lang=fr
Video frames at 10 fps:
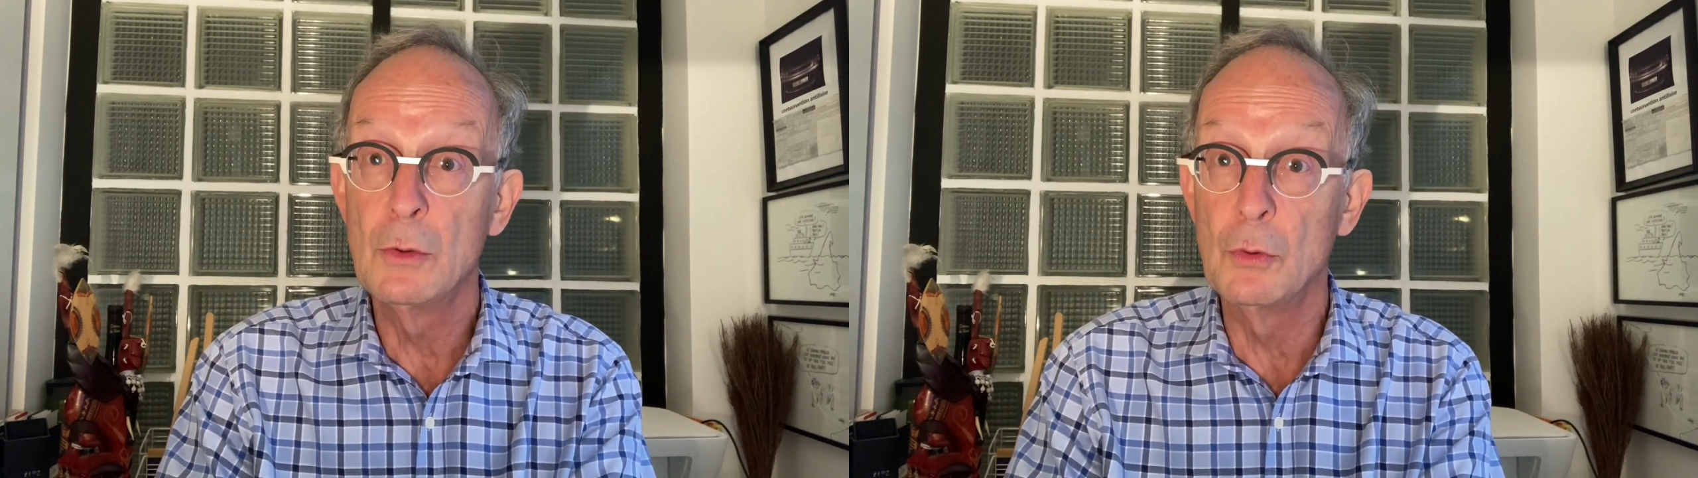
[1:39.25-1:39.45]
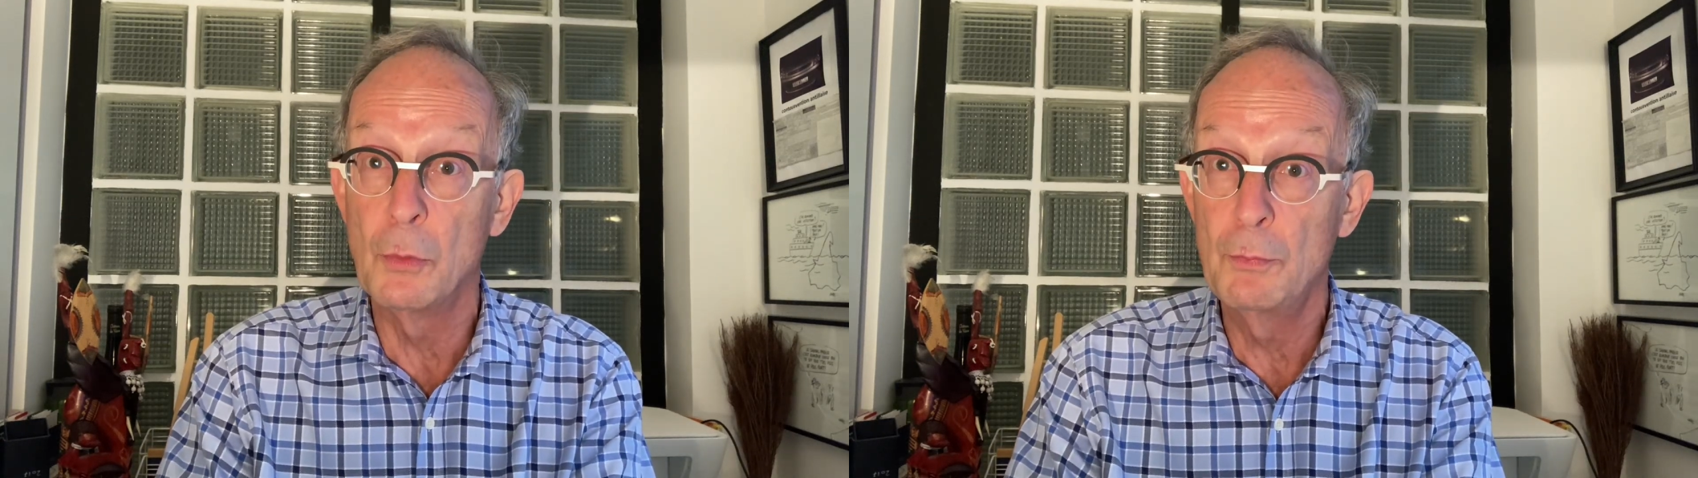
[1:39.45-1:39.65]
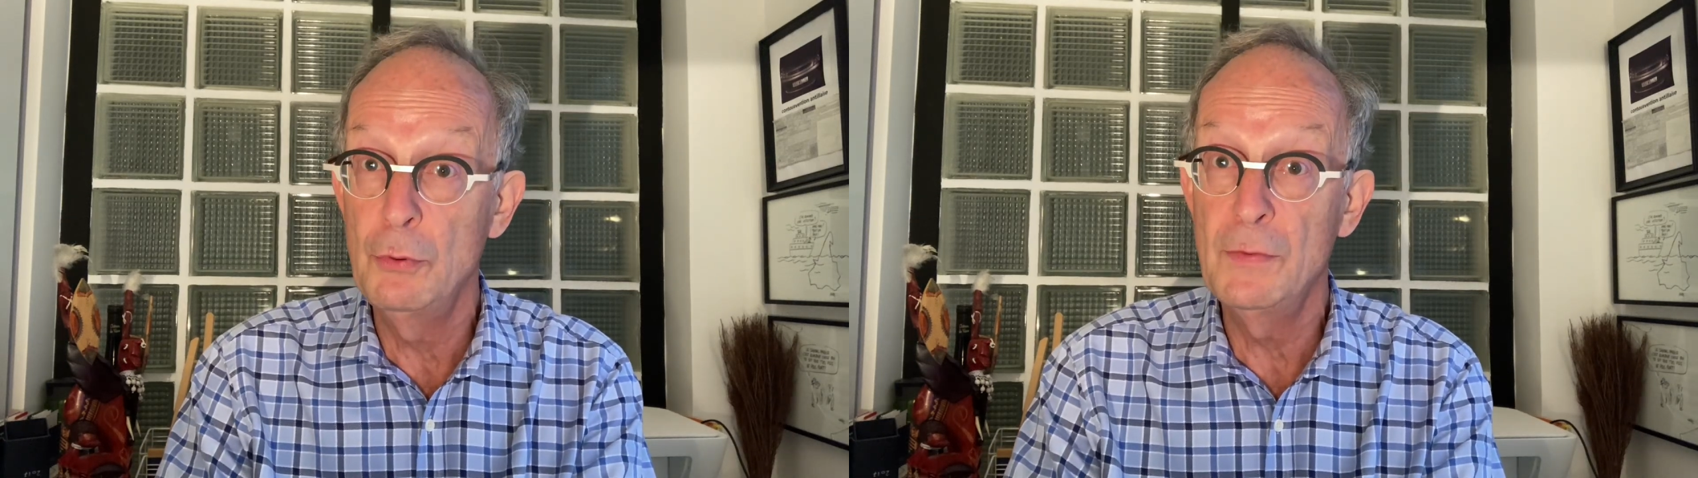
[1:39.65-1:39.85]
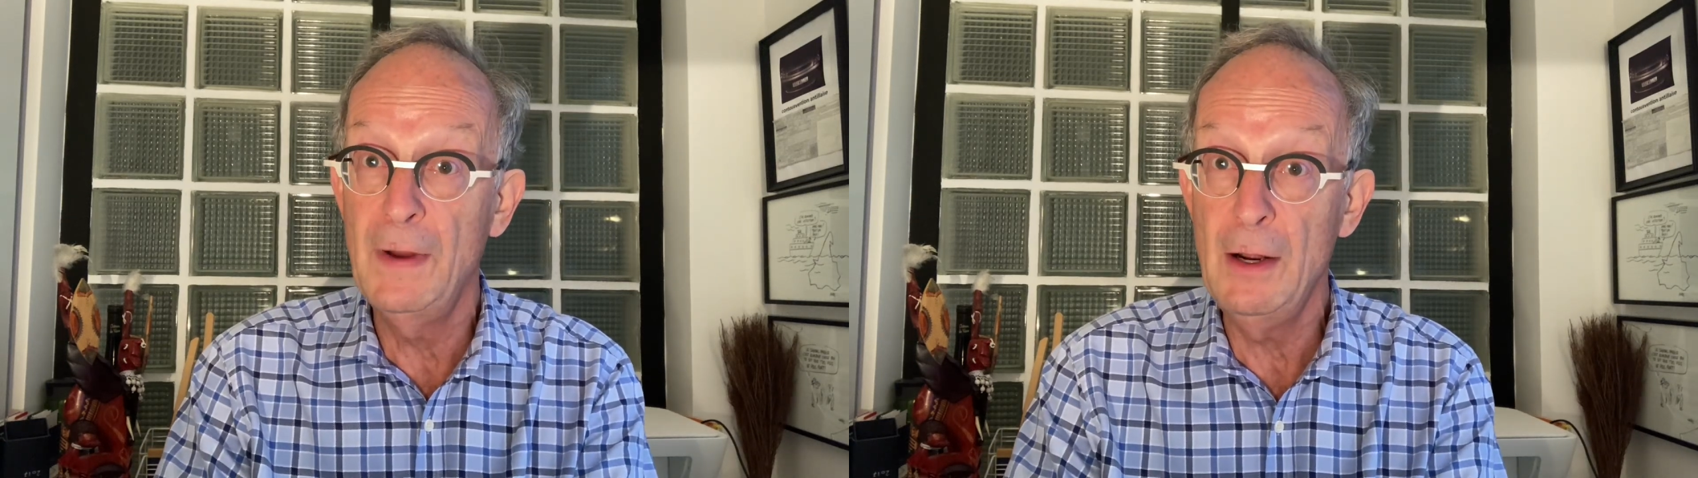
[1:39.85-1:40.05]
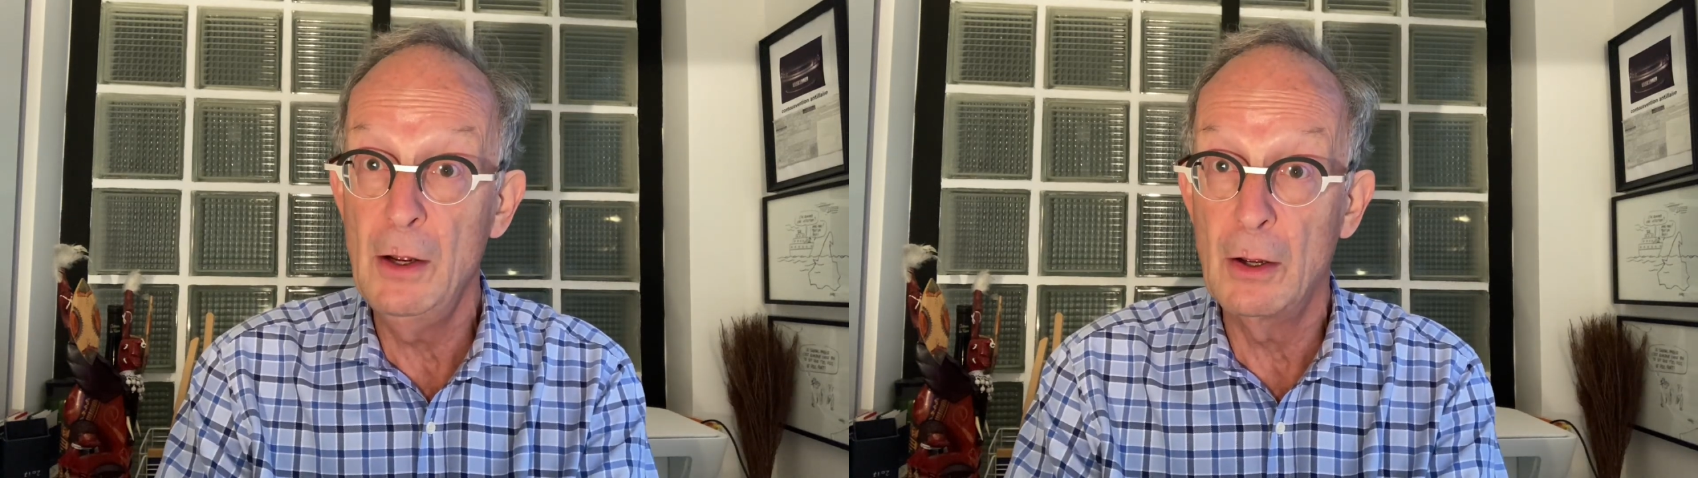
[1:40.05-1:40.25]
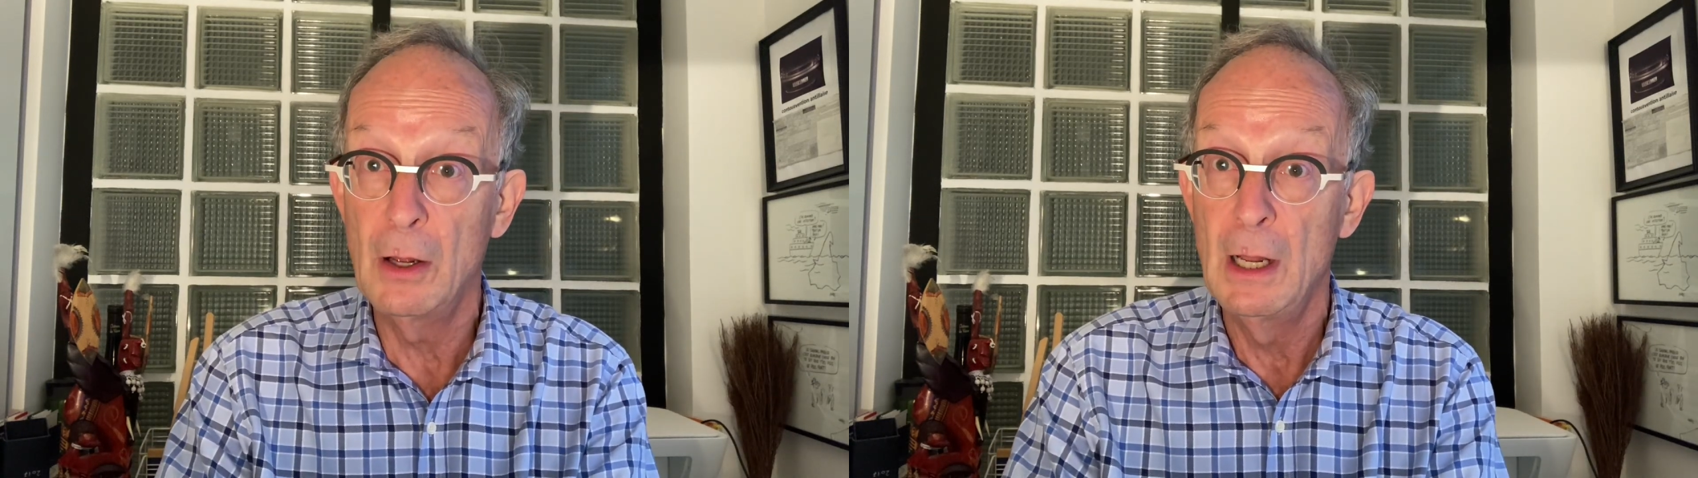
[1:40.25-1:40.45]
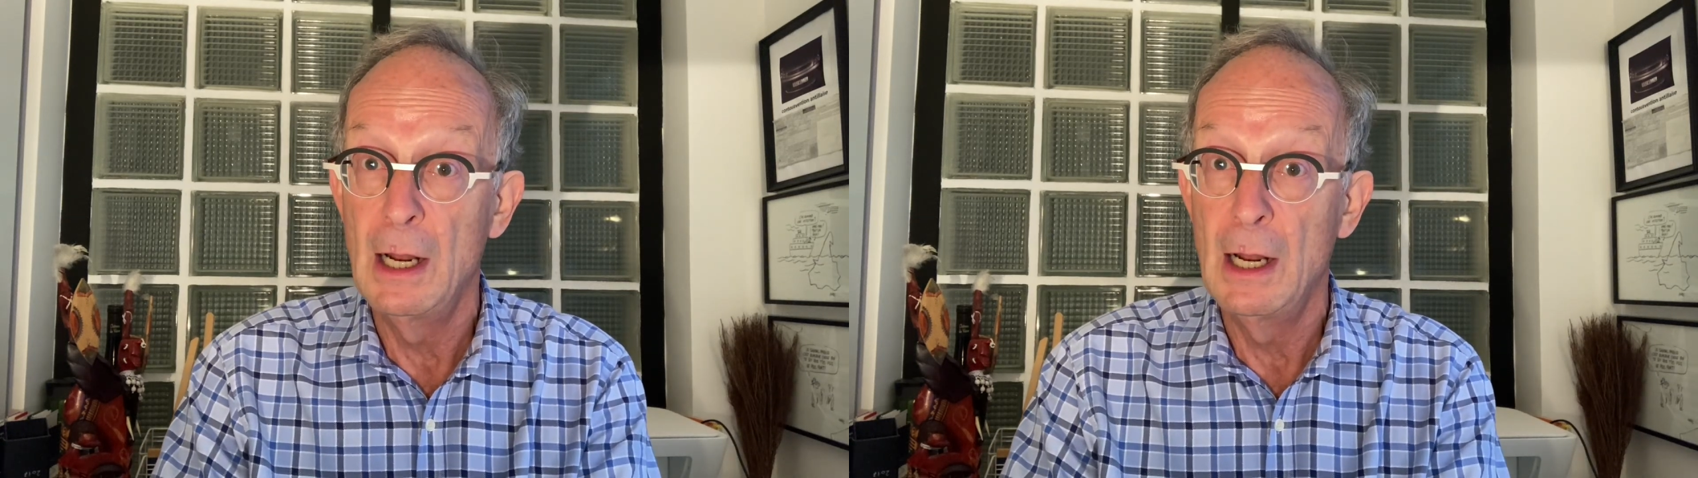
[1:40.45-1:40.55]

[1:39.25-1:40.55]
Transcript: n'ont plus de valeur.